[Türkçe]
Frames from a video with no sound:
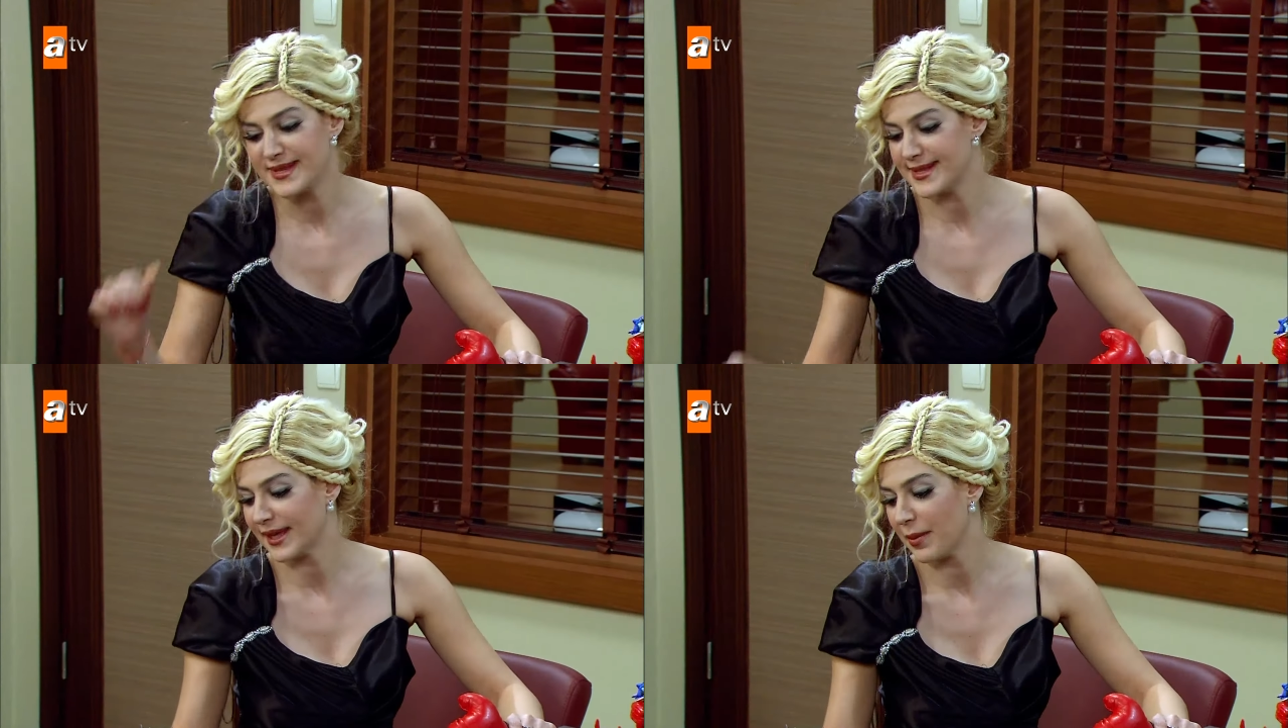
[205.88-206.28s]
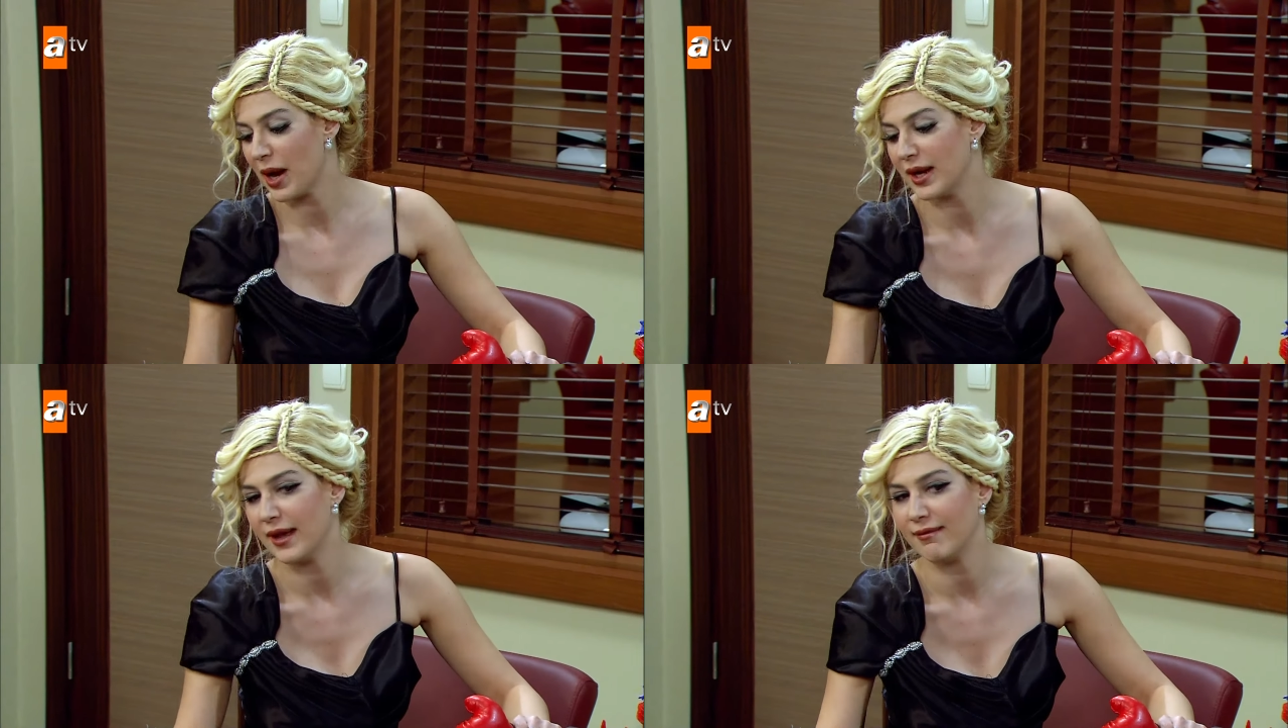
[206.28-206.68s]
Biz de
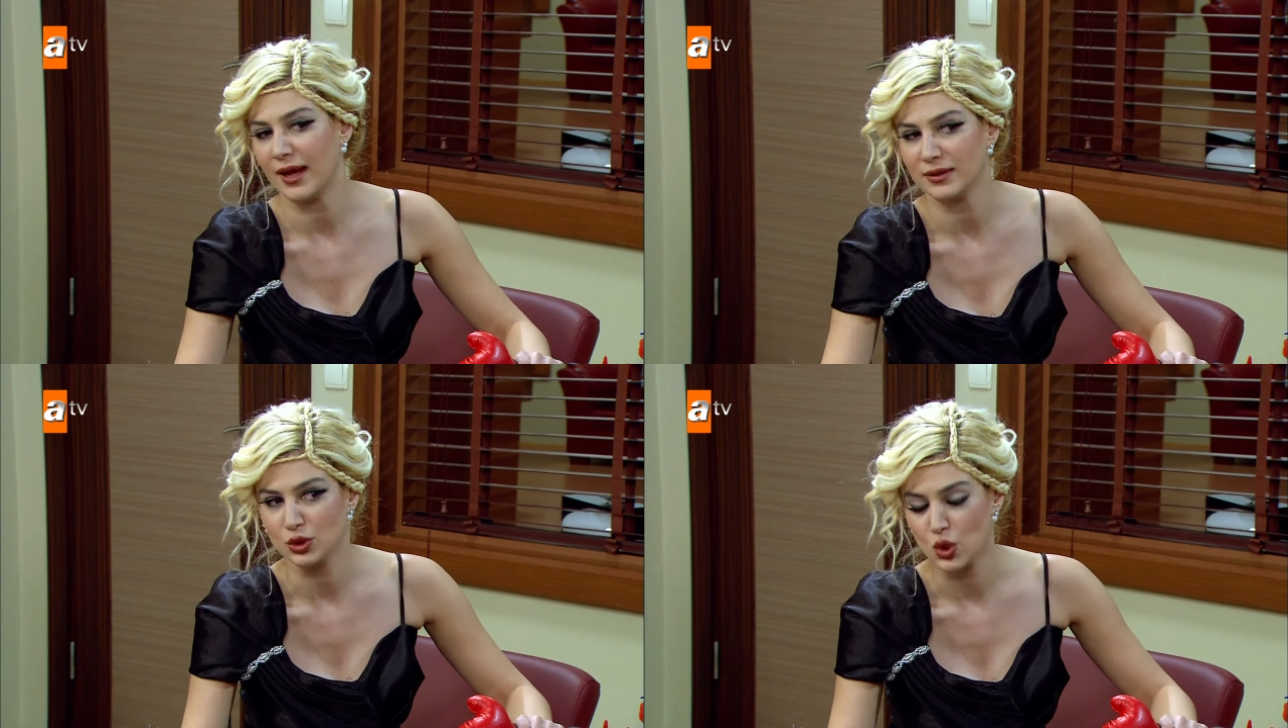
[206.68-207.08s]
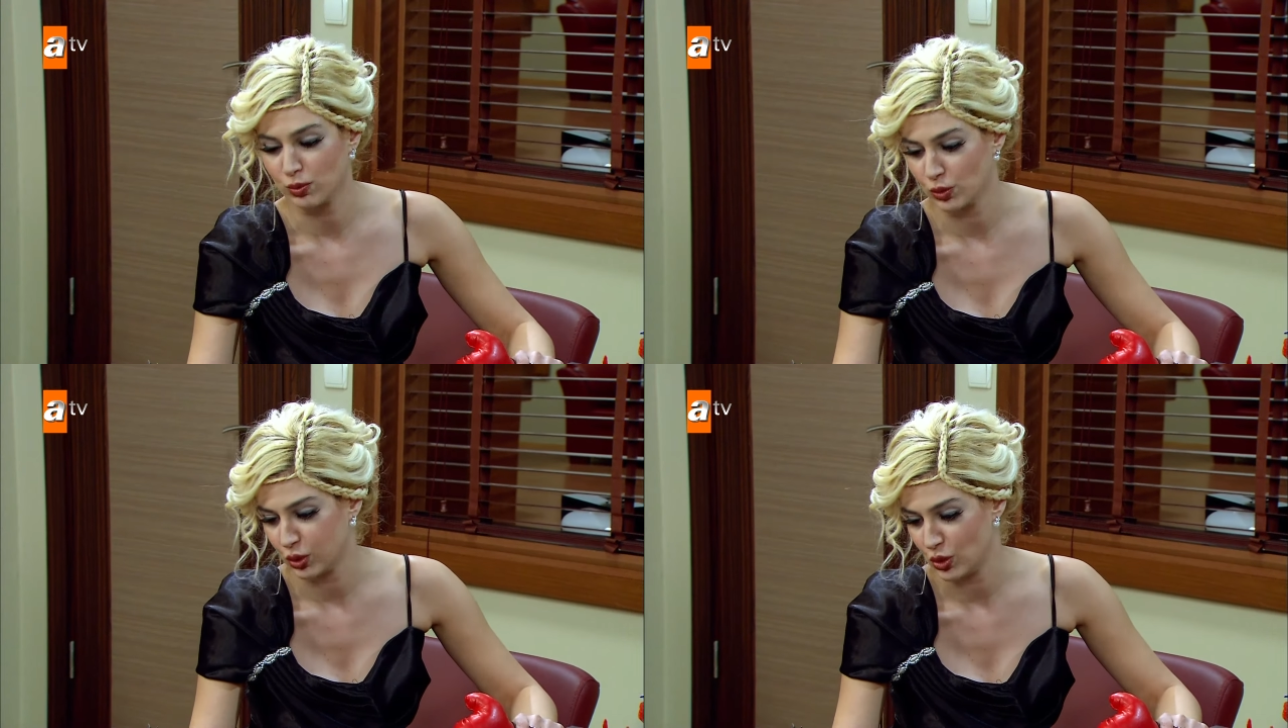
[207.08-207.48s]
Kemal'le evlendik.
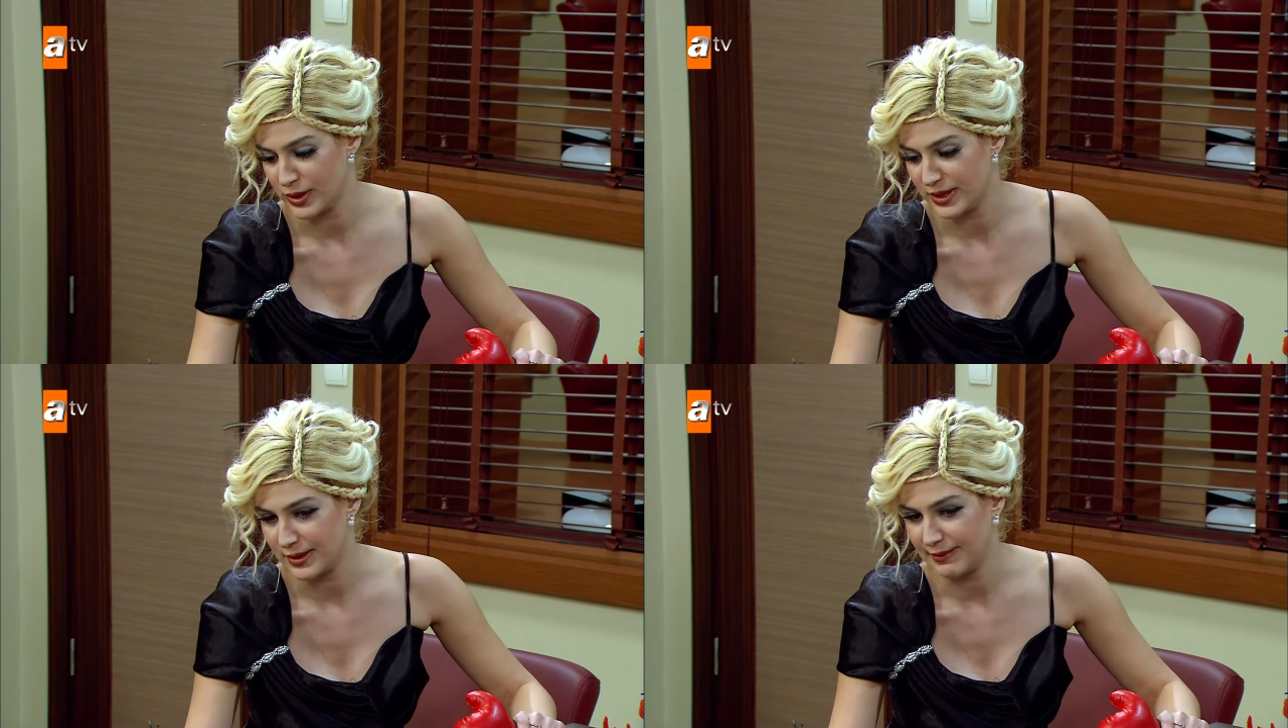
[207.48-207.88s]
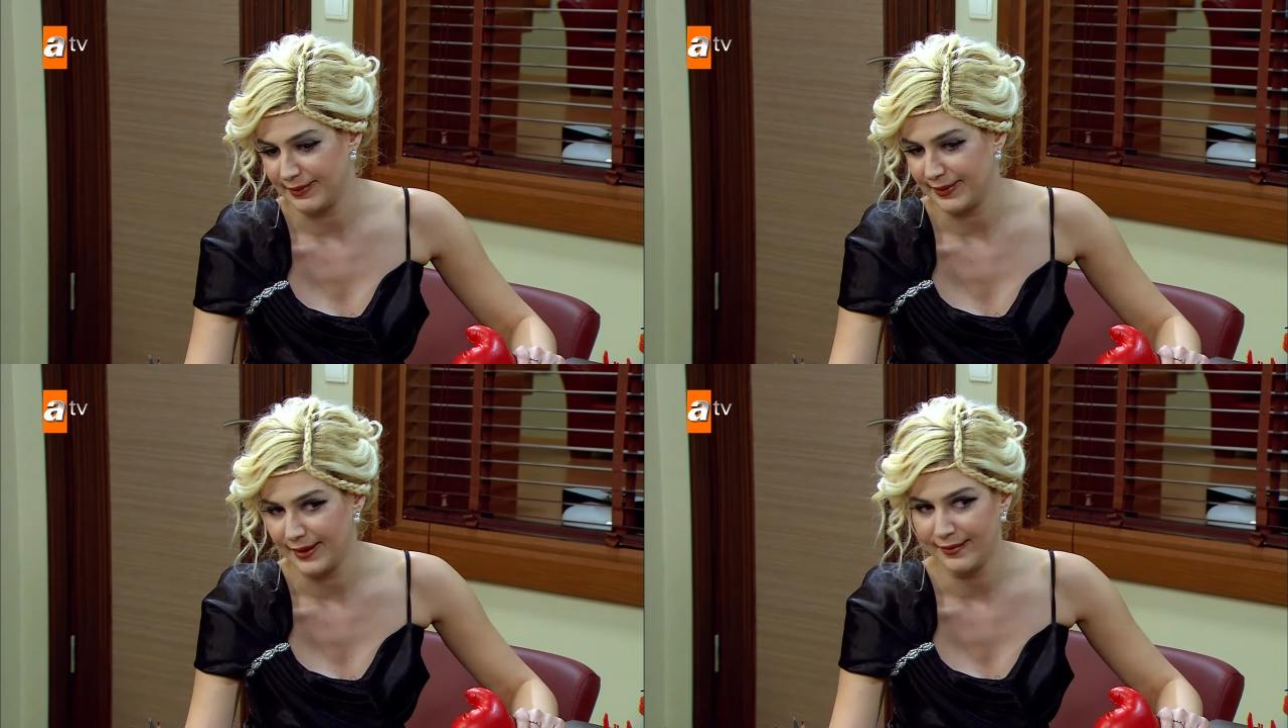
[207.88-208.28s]
Çok mutluyuz
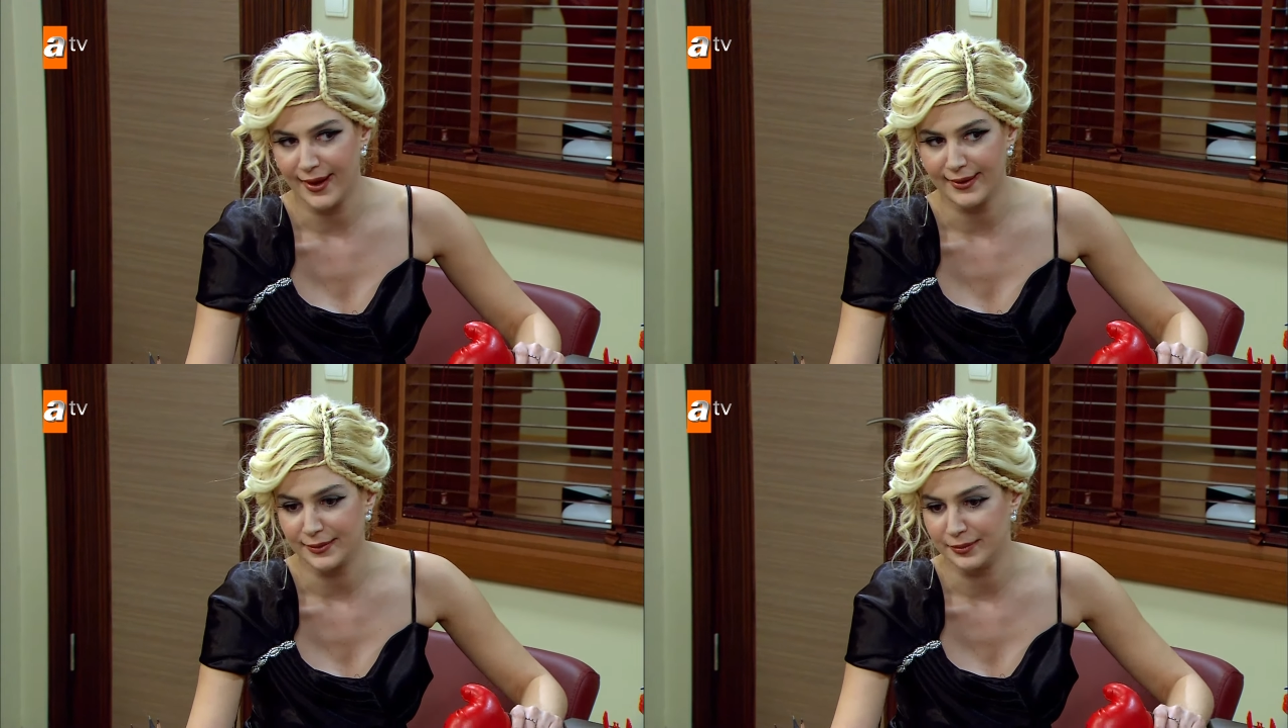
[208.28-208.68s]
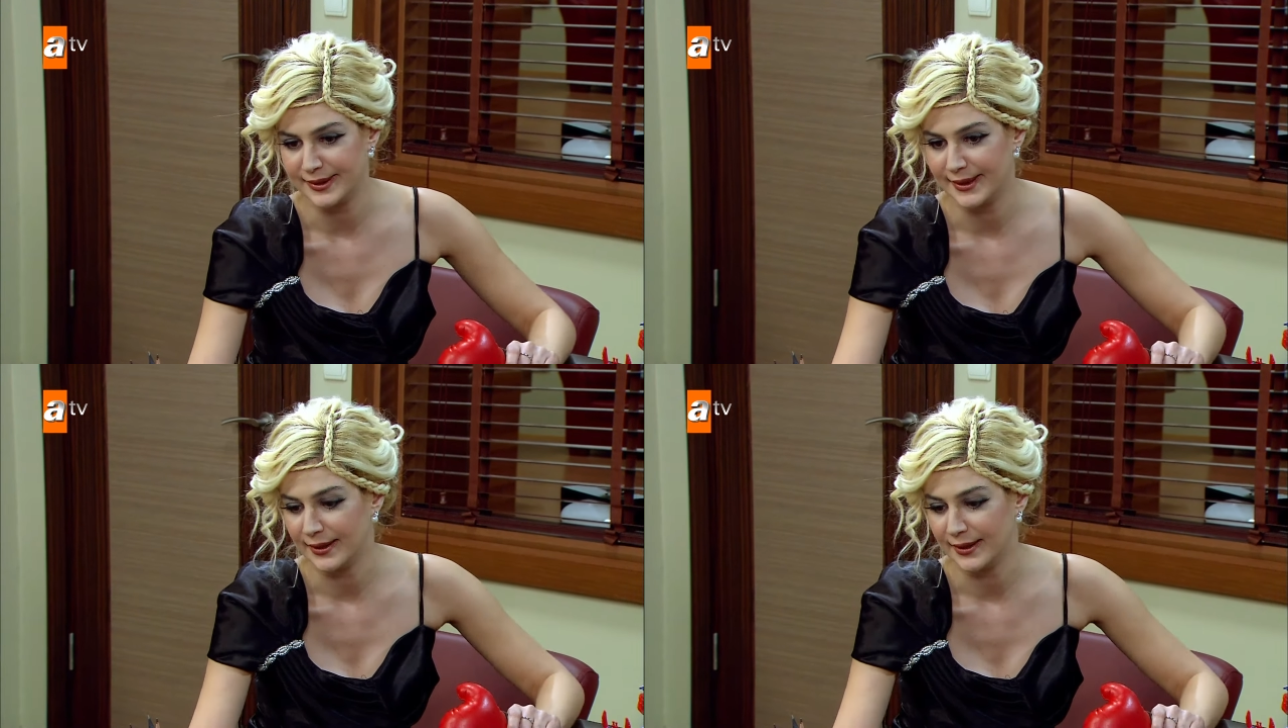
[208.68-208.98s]
deyiverdim dedi.